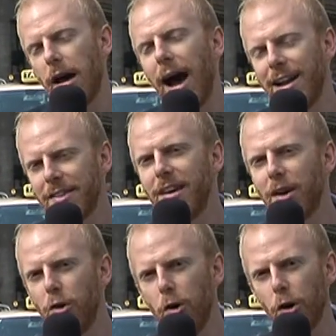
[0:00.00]
à
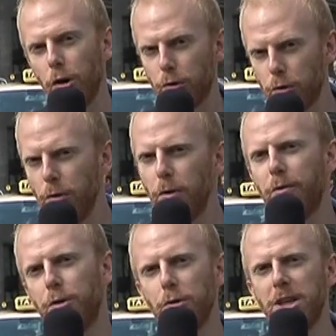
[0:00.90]
l'intérieur de
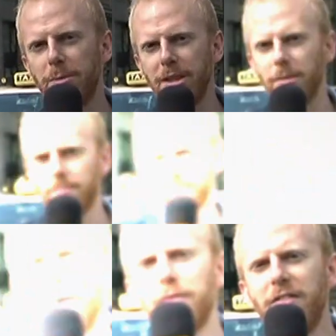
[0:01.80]
votre cabine.
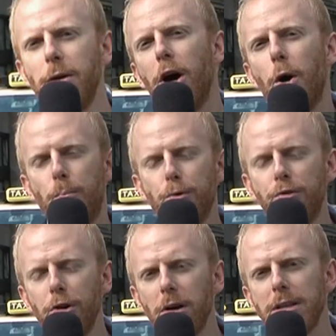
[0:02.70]
Alors vous avez
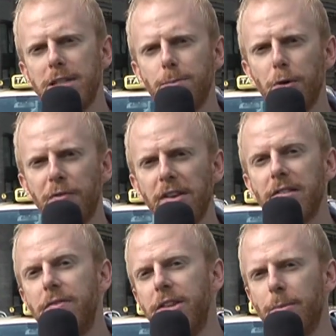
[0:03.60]
plusieurs types de phases,
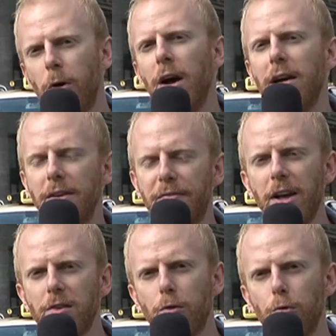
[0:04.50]
évidemment les
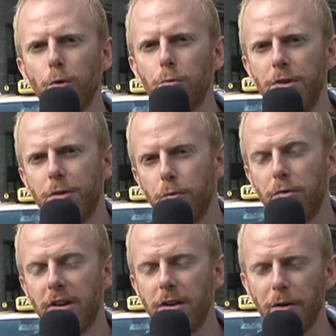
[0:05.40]
phases de conduite où
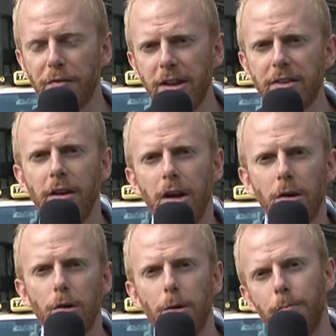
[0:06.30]
vous allez en fait
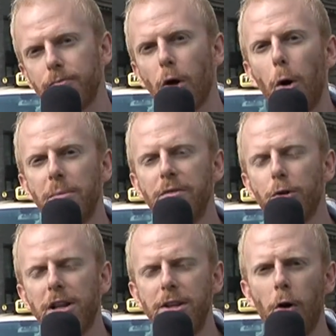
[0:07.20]
euh, emmener vos
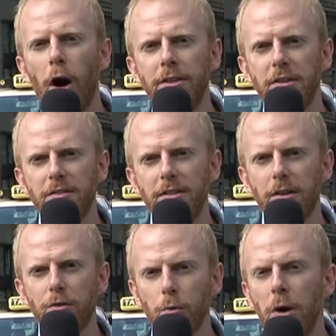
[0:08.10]
clients à
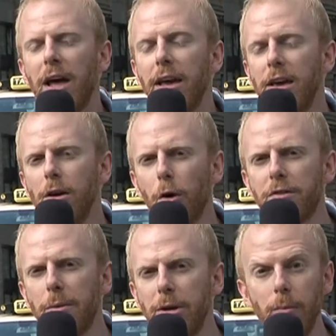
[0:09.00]
destination et
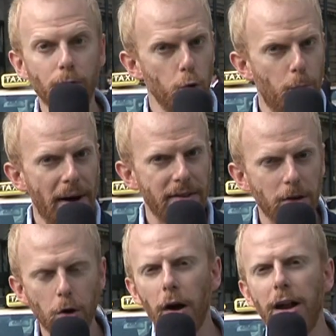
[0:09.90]
entamer ou pas
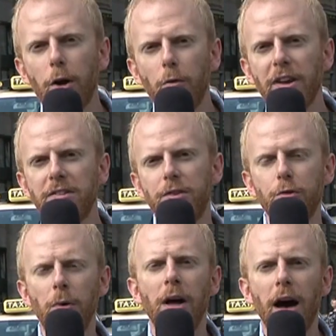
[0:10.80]
d'ailleurs la
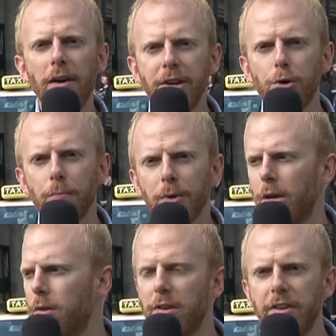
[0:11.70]
conversation avec eux.
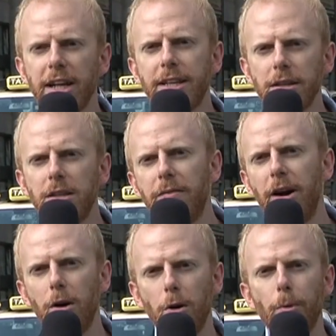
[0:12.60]
Vous avez quelqu'un qui
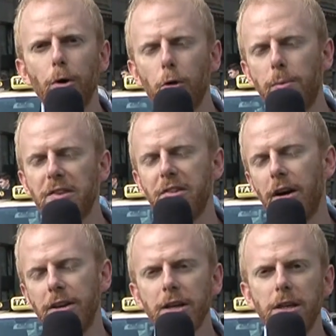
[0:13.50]
va euh, prendre place à
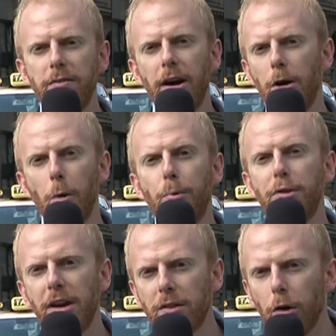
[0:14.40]
l'arrière, qui va euh,
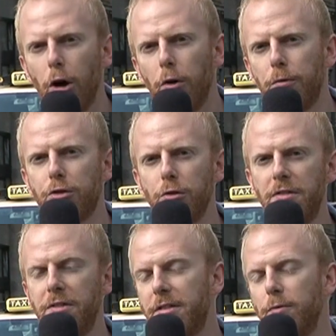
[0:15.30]
peut-être vous
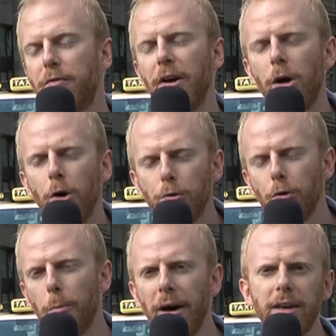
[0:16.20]
solliciter, vous faire une
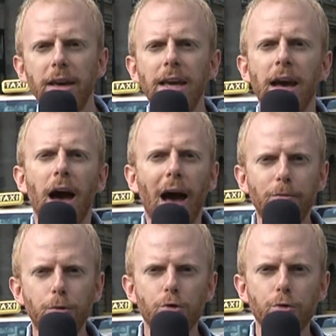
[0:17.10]
remarque et à
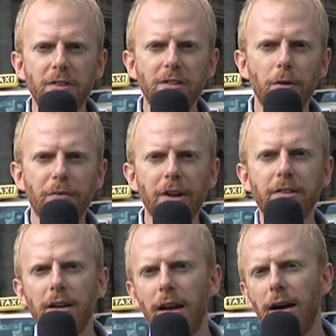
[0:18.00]
vous de choisir en
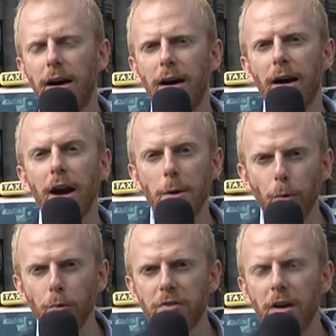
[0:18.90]
fait la
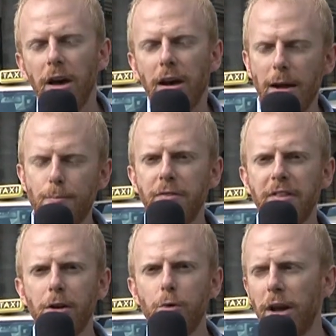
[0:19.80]
réponse la plus
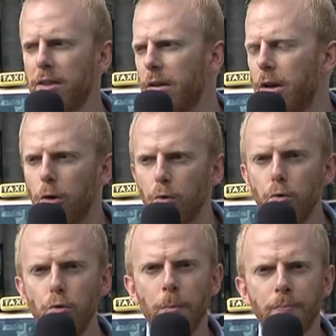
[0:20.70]
adéquate
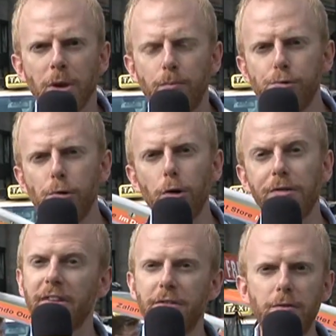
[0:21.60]
ou pour euh,
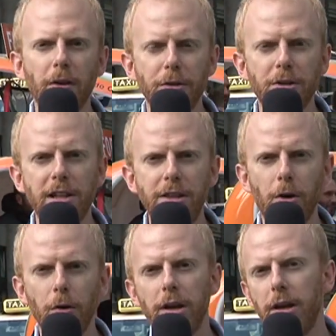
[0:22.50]
satisfaire votre
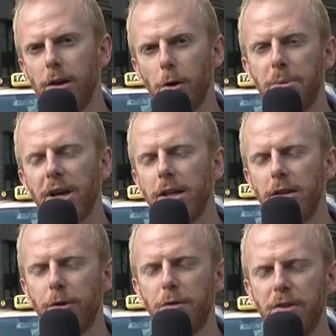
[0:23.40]
client et euh, bien gagner
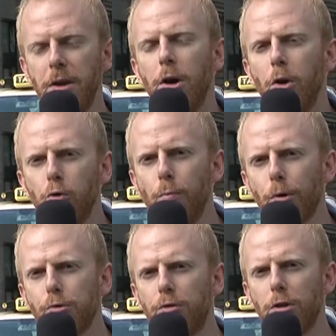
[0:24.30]
votre vie, ou
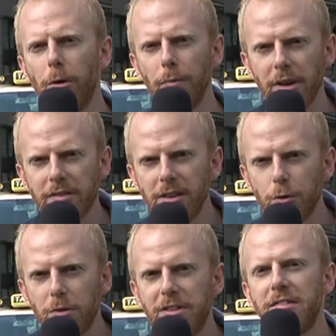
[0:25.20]
pour justement essayer
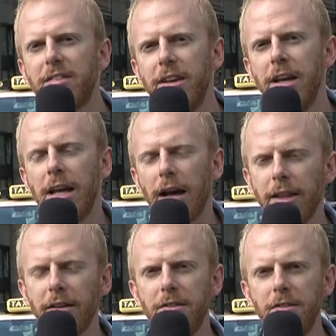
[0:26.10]
de déceler
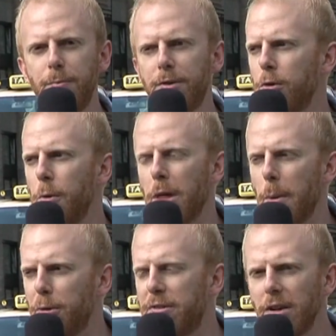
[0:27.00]
un indice, puisque
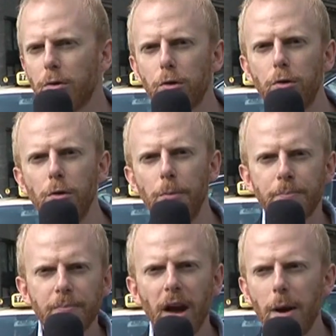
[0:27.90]
peut-être que
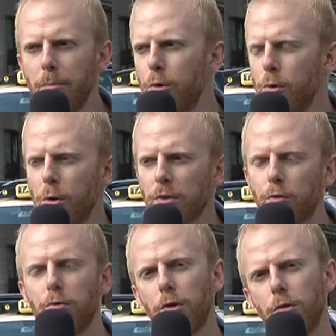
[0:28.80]
un mot, un
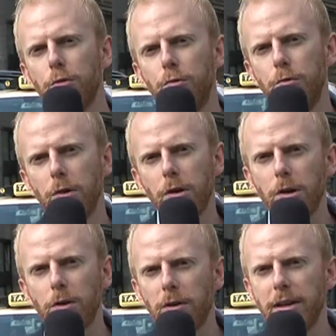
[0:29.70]
sous-entendu
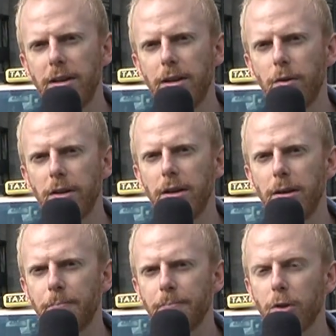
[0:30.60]
euh, dans, les, dans,
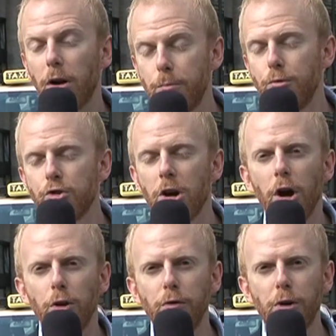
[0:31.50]
les, dans la bouche
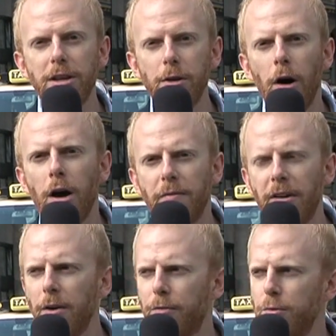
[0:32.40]
de vos clients
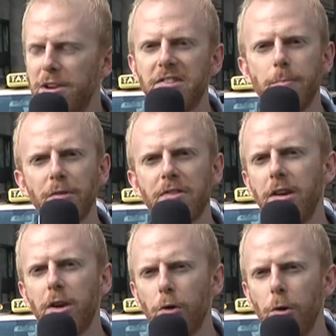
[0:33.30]
va vous laisser
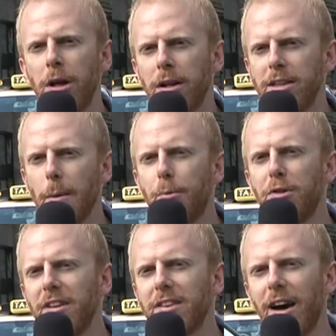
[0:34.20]
penser qu'il y a
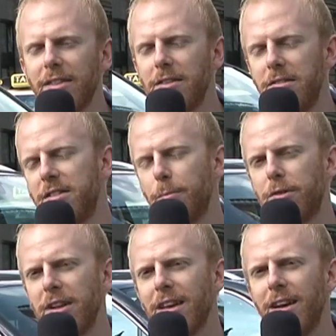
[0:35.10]
peut-être un indice, il y a
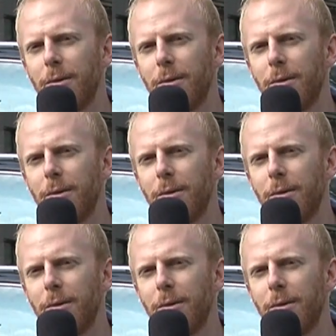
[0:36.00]
peut-être